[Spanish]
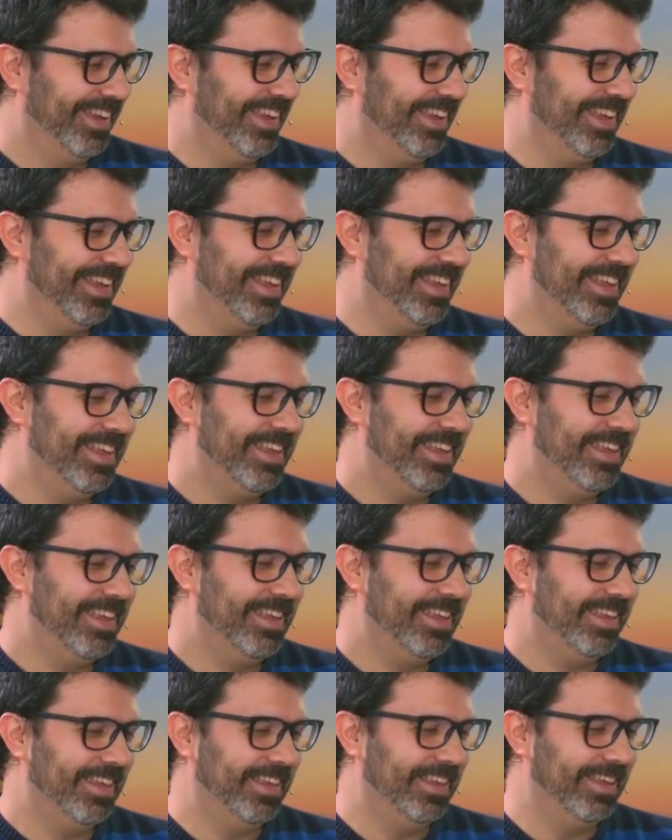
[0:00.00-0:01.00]

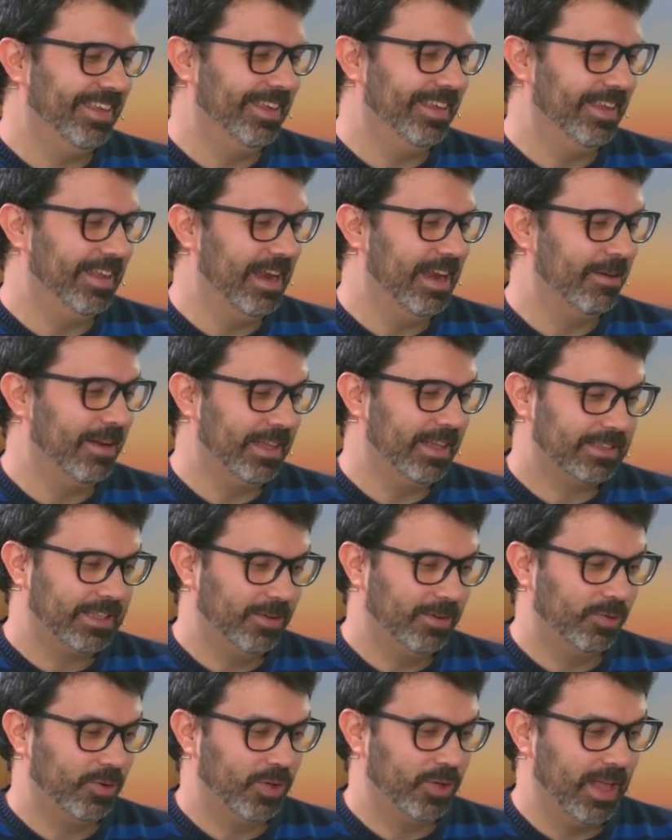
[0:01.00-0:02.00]
Y la verdad es
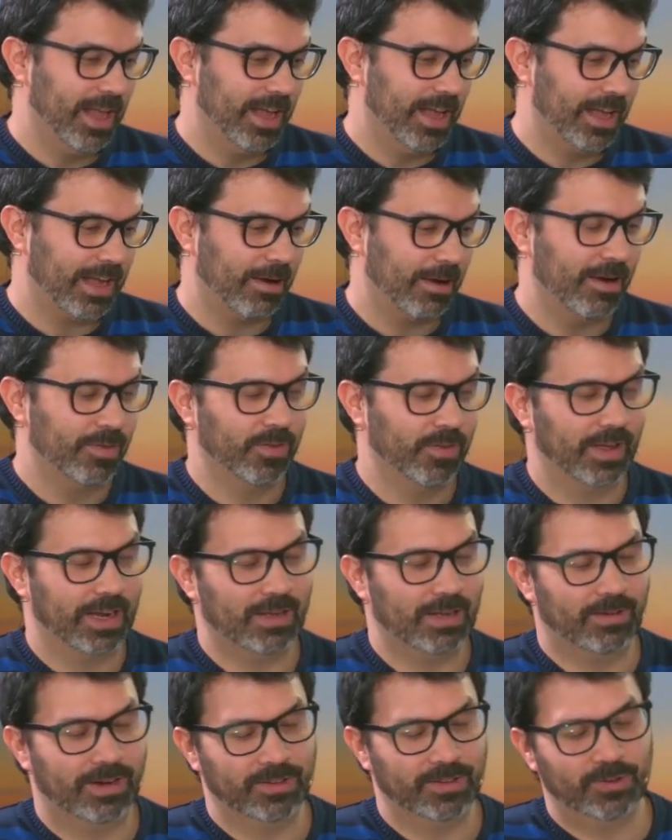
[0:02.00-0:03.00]
que, bueno, ya acabando de
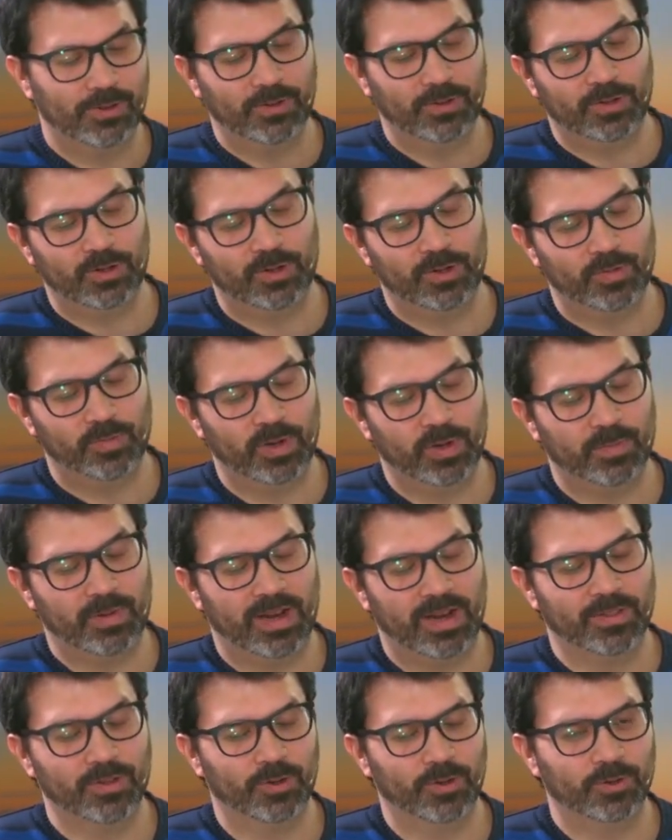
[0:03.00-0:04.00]
grabar todo,
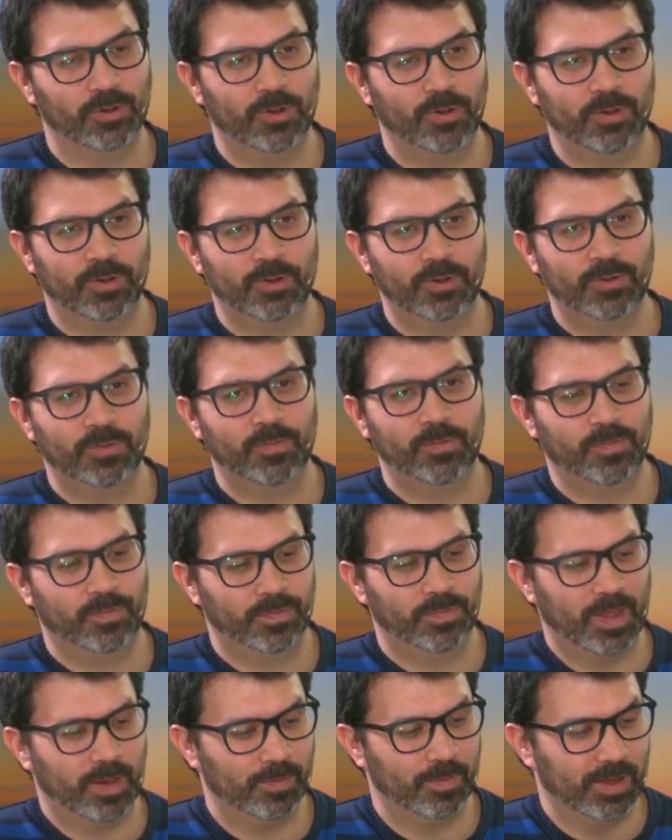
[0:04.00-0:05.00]
preparándolo todo,
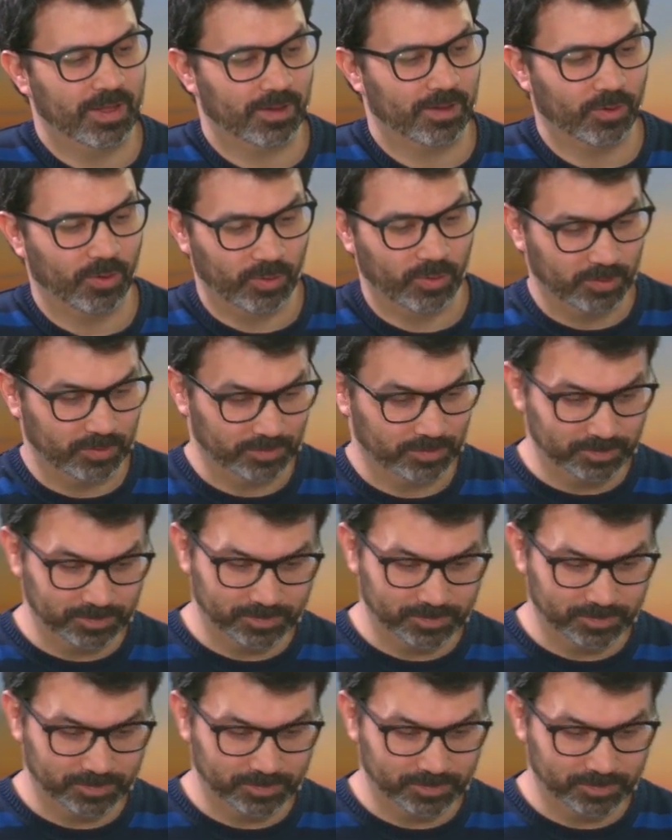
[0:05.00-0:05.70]
también con